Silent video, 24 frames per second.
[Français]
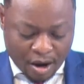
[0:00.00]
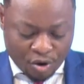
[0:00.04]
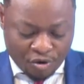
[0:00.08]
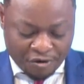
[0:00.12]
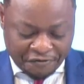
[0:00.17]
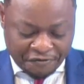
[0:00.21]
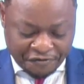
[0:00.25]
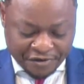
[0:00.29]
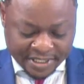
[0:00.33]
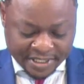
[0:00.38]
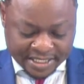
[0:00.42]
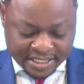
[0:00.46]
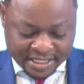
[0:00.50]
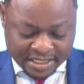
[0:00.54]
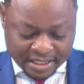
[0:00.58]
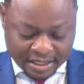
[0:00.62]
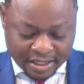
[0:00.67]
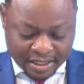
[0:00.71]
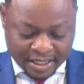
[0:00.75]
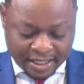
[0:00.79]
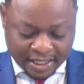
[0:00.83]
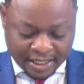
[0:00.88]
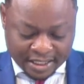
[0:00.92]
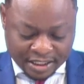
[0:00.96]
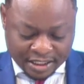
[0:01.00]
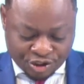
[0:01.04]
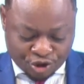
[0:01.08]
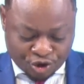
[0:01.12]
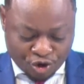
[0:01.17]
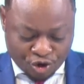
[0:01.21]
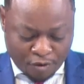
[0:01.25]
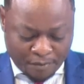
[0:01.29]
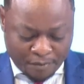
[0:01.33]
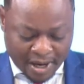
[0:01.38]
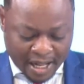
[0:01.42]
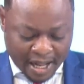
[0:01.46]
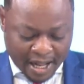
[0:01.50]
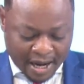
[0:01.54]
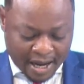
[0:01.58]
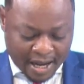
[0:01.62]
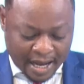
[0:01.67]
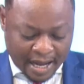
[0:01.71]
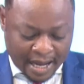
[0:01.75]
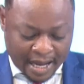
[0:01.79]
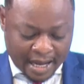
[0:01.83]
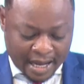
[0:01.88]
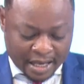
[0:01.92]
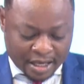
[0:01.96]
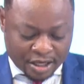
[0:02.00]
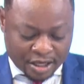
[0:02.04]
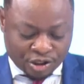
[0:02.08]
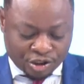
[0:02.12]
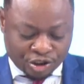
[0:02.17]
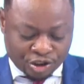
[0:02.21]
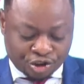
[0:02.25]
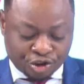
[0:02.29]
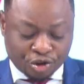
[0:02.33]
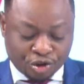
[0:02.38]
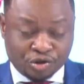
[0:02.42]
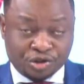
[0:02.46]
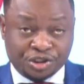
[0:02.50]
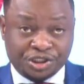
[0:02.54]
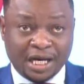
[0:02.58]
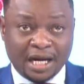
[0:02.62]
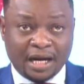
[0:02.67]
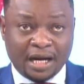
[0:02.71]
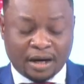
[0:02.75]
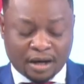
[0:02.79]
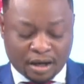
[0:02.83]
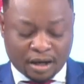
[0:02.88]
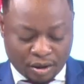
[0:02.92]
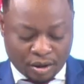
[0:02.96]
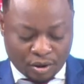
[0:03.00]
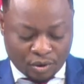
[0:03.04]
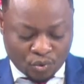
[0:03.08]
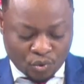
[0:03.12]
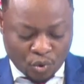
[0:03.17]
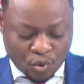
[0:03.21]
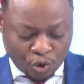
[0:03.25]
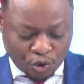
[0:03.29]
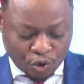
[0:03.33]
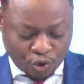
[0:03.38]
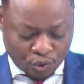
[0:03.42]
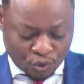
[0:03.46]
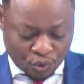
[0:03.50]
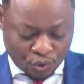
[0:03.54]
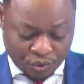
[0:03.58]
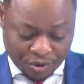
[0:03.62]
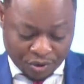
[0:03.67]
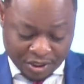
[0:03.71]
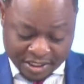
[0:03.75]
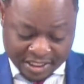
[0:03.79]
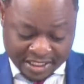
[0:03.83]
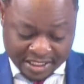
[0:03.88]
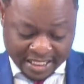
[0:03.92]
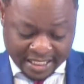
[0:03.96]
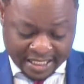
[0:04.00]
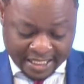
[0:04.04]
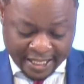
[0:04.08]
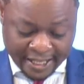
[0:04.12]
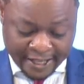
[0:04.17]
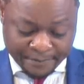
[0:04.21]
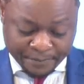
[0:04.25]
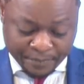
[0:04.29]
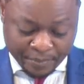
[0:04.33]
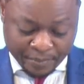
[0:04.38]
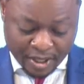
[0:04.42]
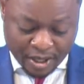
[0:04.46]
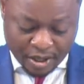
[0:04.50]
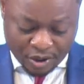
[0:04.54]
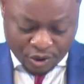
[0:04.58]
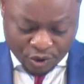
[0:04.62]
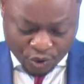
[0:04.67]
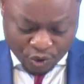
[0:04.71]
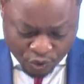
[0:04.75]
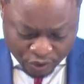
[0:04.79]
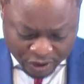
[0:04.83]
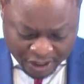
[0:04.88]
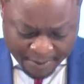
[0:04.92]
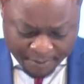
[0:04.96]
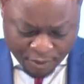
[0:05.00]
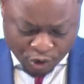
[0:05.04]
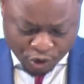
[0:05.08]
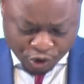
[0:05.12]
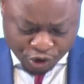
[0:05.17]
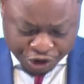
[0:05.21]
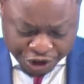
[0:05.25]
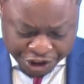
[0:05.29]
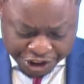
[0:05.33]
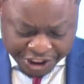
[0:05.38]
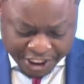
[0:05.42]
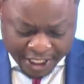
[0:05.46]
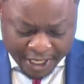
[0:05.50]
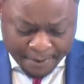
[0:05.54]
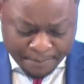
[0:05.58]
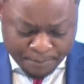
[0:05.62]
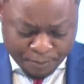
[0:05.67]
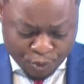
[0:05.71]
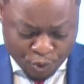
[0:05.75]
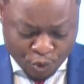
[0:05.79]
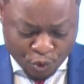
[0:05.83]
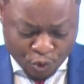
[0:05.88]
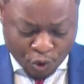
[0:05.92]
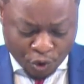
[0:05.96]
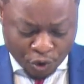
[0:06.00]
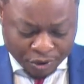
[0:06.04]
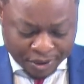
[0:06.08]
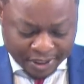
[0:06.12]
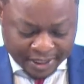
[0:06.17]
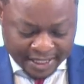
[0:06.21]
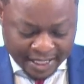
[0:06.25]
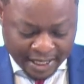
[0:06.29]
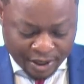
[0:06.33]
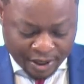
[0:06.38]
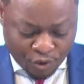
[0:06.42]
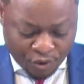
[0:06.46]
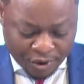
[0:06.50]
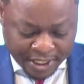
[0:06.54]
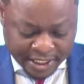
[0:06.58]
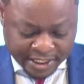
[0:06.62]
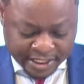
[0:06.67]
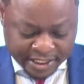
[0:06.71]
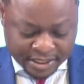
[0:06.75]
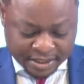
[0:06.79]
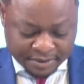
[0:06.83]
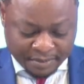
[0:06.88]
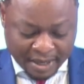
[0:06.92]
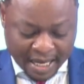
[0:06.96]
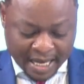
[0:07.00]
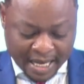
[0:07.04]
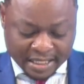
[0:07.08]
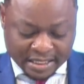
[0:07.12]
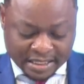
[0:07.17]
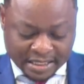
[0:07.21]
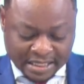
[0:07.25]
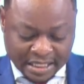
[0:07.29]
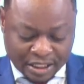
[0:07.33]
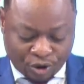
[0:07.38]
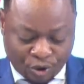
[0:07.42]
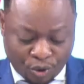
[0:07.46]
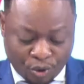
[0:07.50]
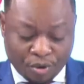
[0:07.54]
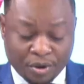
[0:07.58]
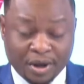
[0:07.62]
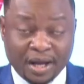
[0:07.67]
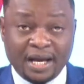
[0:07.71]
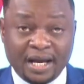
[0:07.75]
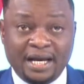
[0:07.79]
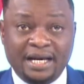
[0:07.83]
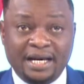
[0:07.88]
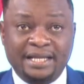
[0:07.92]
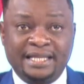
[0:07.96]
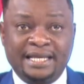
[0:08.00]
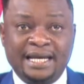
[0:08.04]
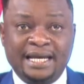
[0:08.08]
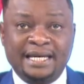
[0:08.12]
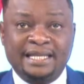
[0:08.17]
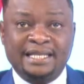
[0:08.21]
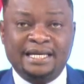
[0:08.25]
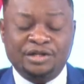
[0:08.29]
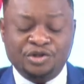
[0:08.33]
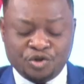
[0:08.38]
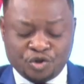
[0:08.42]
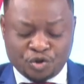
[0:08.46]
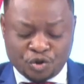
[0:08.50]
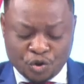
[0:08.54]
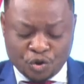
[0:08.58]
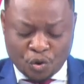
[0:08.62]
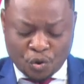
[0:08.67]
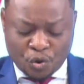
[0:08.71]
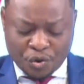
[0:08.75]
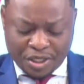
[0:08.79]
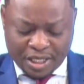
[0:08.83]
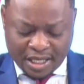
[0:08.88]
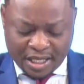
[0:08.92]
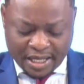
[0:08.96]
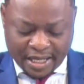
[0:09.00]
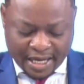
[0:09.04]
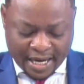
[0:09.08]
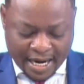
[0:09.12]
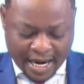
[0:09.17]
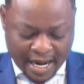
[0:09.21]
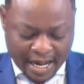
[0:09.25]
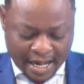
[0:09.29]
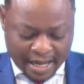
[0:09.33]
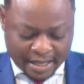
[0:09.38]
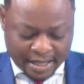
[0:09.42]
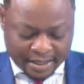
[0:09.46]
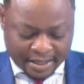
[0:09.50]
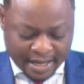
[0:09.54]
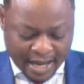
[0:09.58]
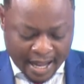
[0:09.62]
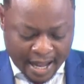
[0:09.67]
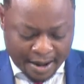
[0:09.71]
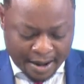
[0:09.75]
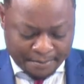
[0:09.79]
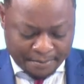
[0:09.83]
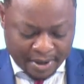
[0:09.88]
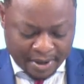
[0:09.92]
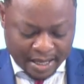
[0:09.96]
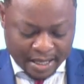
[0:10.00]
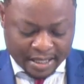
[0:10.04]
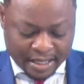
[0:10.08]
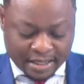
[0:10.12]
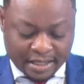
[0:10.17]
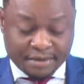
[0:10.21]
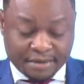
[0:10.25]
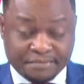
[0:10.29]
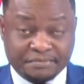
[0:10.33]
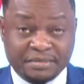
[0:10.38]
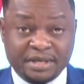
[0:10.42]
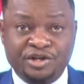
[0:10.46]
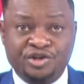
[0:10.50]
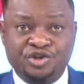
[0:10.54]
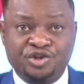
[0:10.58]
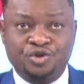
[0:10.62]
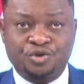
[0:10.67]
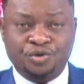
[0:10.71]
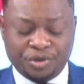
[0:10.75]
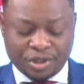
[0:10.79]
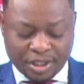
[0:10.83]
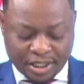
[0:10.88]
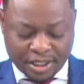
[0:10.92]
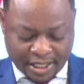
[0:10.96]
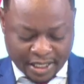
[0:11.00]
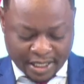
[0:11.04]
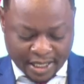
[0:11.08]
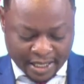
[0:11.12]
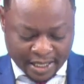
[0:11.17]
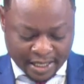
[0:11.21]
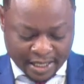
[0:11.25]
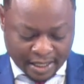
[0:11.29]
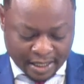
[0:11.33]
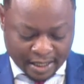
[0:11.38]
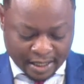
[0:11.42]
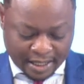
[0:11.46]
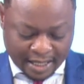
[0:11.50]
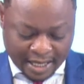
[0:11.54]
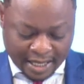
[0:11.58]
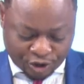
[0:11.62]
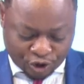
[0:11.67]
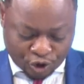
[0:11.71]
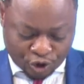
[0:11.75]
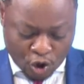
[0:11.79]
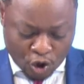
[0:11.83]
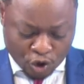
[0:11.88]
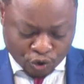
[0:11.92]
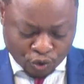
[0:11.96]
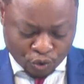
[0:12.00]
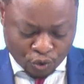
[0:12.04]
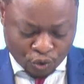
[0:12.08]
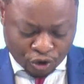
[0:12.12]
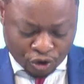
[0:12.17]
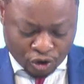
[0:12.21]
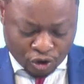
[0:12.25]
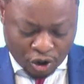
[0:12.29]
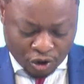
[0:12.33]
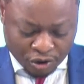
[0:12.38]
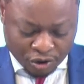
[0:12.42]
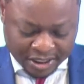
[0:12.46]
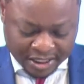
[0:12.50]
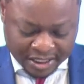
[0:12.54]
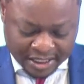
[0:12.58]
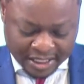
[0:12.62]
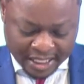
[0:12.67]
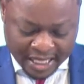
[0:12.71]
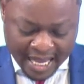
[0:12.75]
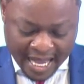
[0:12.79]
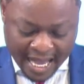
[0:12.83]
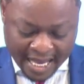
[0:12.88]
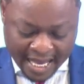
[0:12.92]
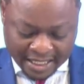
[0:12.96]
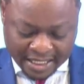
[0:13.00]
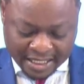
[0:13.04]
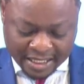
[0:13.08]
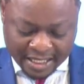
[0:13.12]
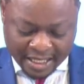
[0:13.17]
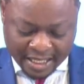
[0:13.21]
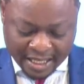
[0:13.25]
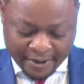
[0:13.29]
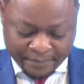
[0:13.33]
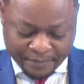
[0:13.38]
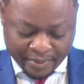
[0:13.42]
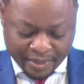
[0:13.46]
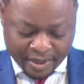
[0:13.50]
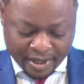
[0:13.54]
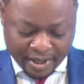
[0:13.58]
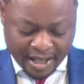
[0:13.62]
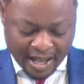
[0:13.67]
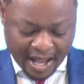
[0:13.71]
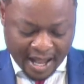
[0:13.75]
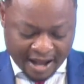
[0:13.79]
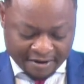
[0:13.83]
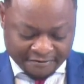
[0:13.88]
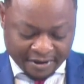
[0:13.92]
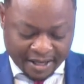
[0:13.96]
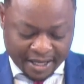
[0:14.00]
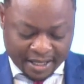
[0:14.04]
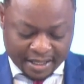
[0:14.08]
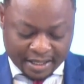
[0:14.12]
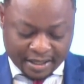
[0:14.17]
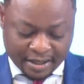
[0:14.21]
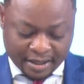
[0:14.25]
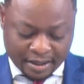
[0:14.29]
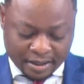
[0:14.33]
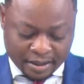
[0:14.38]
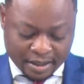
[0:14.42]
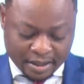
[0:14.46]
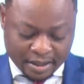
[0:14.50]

le fils de Christian Malanga et Jean-Jacques Wondo. Ils étaient notamment jugés pour terrorisme ainsi que détention illégale d'armes et des munitions de guerre. 14 autres ont été acquittés avec